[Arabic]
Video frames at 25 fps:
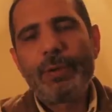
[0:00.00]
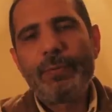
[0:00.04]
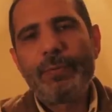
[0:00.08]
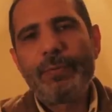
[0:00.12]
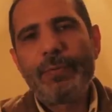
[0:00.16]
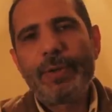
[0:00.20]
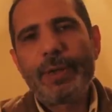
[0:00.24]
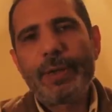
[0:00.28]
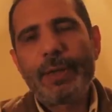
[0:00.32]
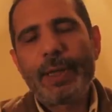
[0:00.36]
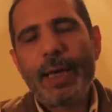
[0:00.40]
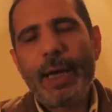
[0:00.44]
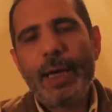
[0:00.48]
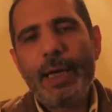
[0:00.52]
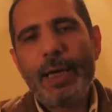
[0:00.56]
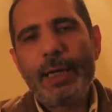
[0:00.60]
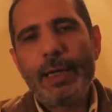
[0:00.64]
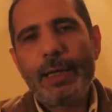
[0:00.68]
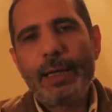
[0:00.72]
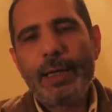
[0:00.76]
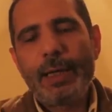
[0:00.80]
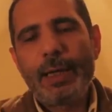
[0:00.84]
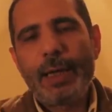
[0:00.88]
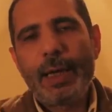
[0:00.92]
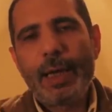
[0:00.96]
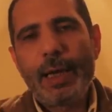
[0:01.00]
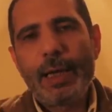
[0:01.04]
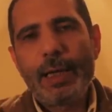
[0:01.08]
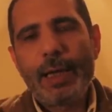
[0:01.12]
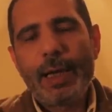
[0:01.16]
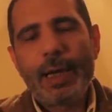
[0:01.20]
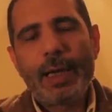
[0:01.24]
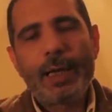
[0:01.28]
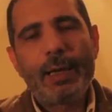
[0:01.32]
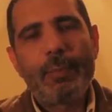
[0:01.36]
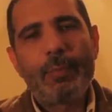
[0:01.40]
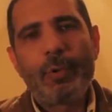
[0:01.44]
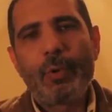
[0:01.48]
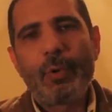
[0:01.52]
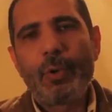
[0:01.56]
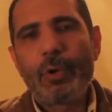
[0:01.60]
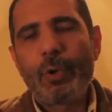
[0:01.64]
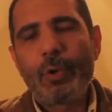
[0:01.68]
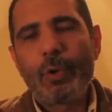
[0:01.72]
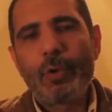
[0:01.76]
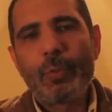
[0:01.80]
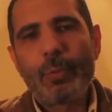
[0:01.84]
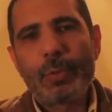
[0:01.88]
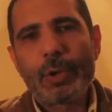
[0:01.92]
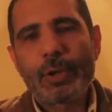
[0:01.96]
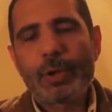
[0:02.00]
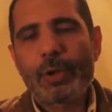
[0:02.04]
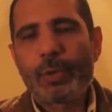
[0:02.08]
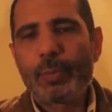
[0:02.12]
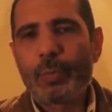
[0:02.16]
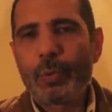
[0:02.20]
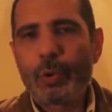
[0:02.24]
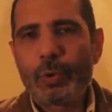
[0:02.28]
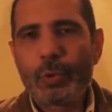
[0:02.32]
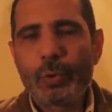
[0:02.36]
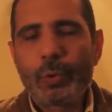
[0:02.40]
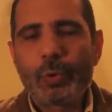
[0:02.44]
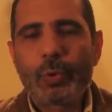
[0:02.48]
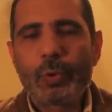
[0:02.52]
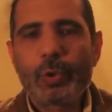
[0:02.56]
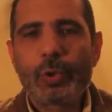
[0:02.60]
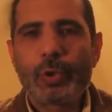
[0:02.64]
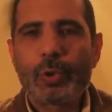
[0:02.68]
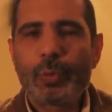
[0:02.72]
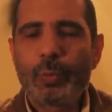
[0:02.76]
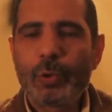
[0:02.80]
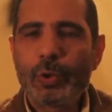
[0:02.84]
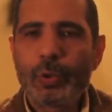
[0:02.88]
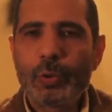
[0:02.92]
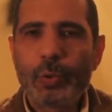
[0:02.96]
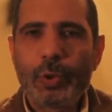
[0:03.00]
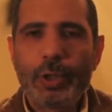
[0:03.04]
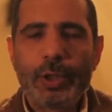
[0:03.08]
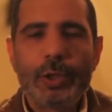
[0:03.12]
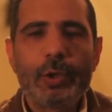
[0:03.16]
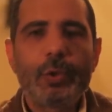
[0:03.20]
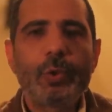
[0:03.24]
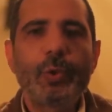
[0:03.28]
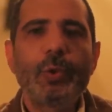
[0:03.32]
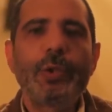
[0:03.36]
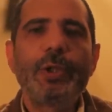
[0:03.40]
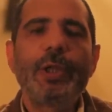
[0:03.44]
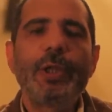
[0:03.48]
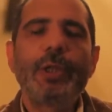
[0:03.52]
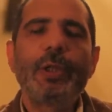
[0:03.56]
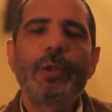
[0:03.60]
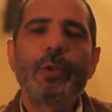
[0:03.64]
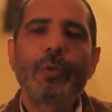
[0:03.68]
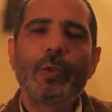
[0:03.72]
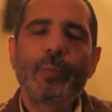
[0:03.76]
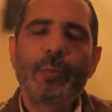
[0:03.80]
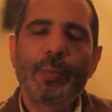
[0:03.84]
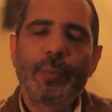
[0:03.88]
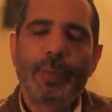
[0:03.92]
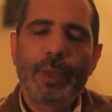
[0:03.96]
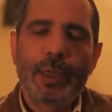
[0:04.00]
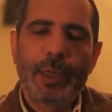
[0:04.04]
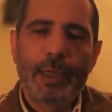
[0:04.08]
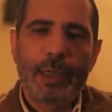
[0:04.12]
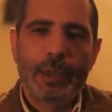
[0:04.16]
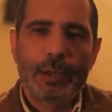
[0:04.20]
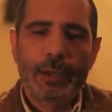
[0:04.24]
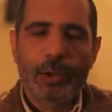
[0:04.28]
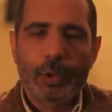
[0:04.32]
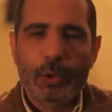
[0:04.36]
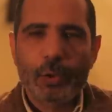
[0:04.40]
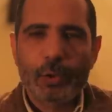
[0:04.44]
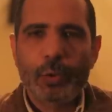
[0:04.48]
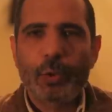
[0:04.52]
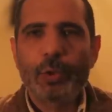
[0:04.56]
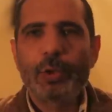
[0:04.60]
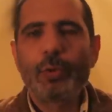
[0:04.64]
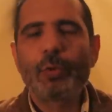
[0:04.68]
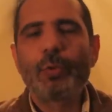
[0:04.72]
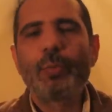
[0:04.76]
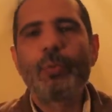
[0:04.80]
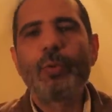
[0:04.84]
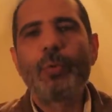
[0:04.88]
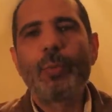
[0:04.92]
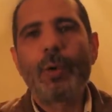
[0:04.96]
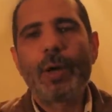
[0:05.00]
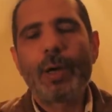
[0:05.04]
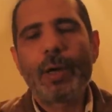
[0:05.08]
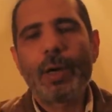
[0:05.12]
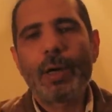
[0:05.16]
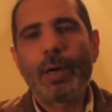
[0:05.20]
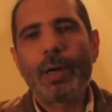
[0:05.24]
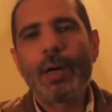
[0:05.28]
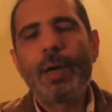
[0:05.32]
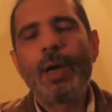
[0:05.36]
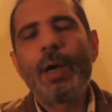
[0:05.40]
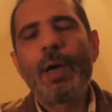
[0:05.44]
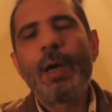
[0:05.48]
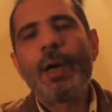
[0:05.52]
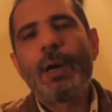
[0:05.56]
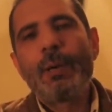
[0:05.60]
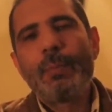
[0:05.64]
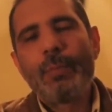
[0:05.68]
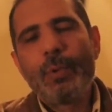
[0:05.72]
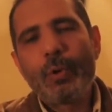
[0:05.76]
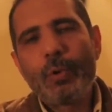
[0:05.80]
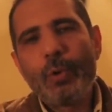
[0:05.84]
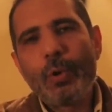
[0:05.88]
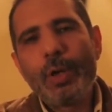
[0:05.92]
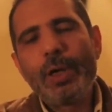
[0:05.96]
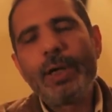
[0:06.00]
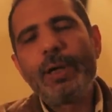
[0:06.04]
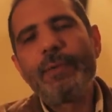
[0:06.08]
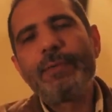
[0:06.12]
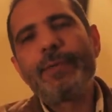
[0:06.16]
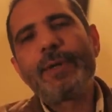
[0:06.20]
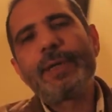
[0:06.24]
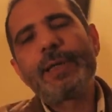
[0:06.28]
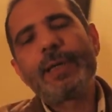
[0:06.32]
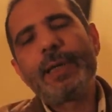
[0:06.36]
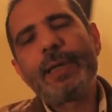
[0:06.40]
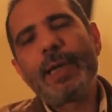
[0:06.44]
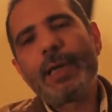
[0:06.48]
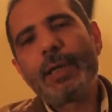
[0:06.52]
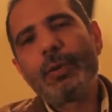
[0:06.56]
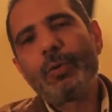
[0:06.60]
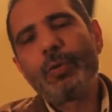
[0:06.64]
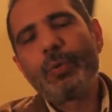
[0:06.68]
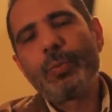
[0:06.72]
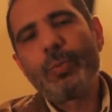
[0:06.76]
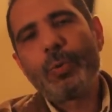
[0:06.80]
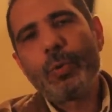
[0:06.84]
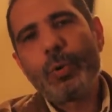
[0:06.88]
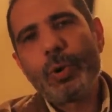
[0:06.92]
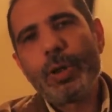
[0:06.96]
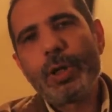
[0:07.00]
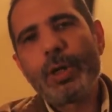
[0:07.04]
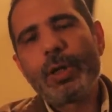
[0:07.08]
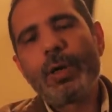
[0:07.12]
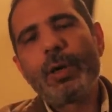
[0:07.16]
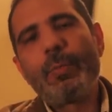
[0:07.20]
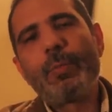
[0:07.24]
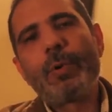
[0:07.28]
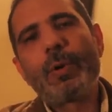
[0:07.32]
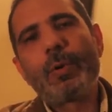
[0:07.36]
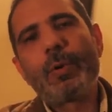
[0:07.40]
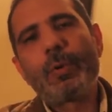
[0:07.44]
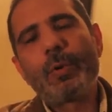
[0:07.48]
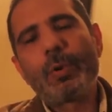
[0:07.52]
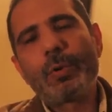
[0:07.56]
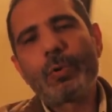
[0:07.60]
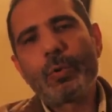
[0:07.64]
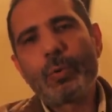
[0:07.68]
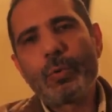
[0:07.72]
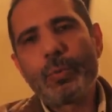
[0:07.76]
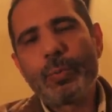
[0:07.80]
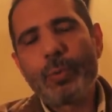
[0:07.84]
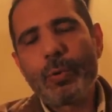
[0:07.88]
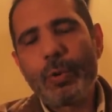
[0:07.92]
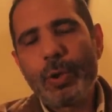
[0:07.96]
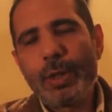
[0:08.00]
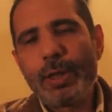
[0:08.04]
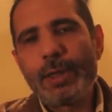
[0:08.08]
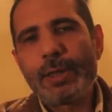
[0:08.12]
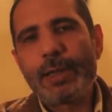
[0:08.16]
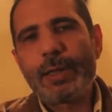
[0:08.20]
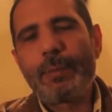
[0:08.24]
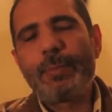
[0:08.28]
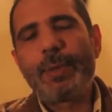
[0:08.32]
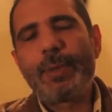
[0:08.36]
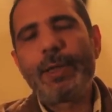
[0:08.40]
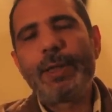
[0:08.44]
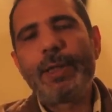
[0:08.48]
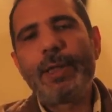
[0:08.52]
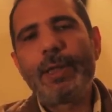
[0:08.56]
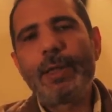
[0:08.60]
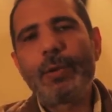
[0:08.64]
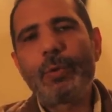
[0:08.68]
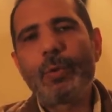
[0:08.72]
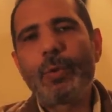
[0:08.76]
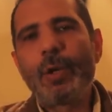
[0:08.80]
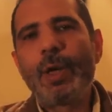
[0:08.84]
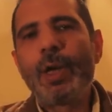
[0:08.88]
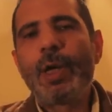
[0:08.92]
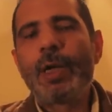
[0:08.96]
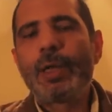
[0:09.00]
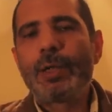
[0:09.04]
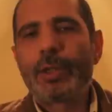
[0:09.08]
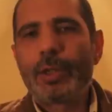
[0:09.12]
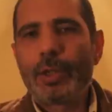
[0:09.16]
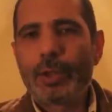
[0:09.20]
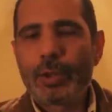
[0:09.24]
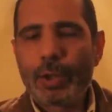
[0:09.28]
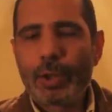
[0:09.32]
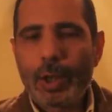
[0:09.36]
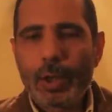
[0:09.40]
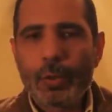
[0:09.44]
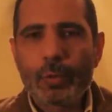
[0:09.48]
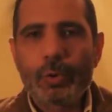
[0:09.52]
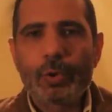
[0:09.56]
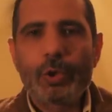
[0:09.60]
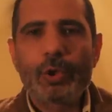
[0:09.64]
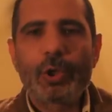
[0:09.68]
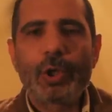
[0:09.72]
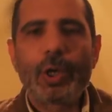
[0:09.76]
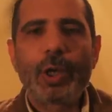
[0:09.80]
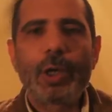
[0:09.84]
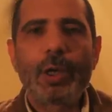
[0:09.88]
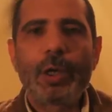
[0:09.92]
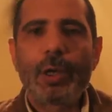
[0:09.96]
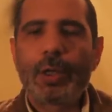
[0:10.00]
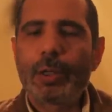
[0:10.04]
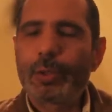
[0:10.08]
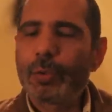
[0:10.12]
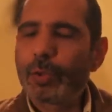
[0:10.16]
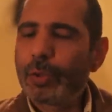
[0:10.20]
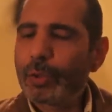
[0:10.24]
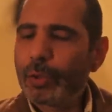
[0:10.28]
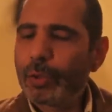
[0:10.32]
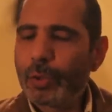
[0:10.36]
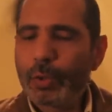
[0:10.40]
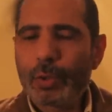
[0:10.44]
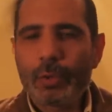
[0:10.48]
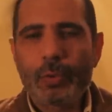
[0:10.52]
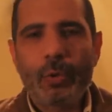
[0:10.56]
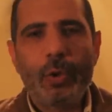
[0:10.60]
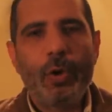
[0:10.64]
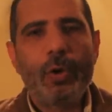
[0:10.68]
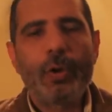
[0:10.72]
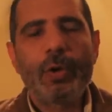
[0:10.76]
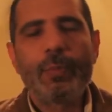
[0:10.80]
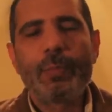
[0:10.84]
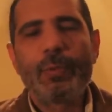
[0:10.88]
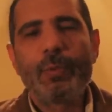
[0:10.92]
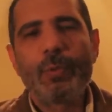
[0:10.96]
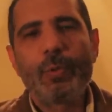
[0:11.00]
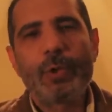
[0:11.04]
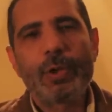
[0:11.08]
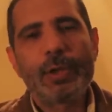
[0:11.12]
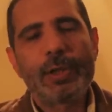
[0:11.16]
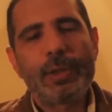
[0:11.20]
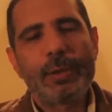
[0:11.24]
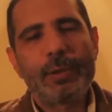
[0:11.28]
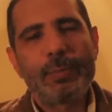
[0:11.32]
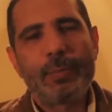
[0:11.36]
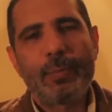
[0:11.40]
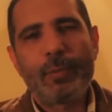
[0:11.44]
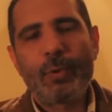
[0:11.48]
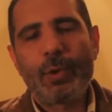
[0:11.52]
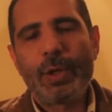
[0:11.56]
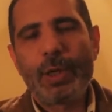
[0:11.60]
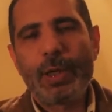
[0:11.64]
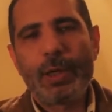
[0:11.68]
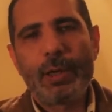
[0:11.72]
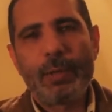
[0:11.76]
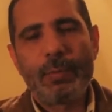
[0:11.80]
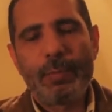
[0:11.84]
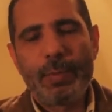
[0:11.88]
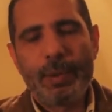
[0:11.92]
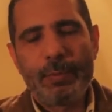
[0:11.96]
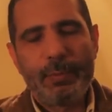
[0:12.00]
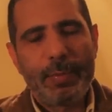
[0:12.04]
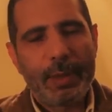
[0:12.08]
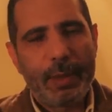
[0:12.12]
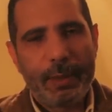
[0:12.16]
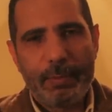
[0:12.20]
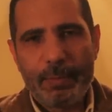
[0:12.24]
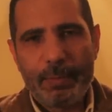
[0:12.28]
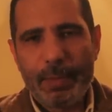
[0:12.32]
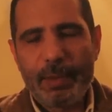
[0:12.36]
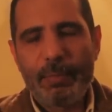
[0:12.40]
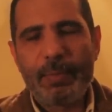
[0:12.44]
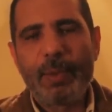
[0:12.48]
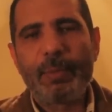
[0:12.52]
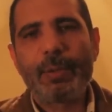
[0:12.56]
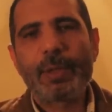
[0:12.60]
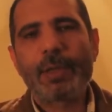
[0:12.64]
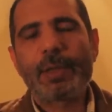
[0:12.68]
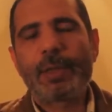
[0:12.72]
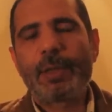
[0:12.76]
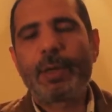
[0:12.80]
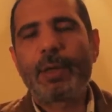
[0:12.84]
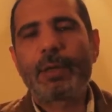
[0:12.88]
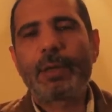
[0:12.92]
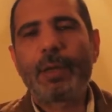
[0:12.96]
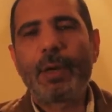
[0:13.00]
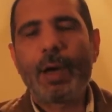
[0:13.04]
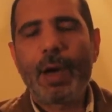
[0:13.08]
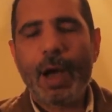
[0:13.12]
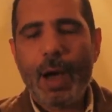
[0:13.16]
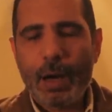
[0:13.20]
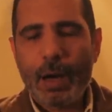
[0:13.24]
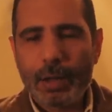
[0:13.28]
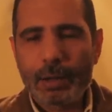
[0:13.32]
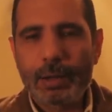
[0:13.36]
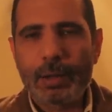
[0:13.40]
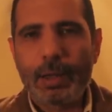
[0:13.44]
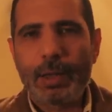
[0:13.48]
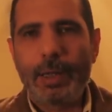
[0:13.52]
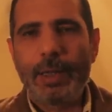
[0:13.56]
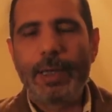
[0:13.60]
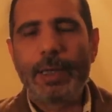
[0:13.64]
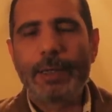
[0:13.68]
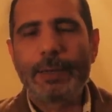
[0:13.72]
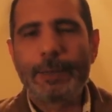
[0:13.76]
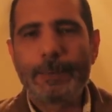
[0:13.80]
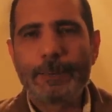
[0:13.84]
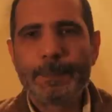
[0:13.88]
في التحرير الآن أنا بقول لهم اصمدوا اصمدوا أنتوا قدرتم آه، تسقطوا مبارك بكل فساده وبكل جبروته وبكل زبنيته تقدروا إن شاء الله تسقطوا حكم مرسي بكل ببساطة أكتر يعني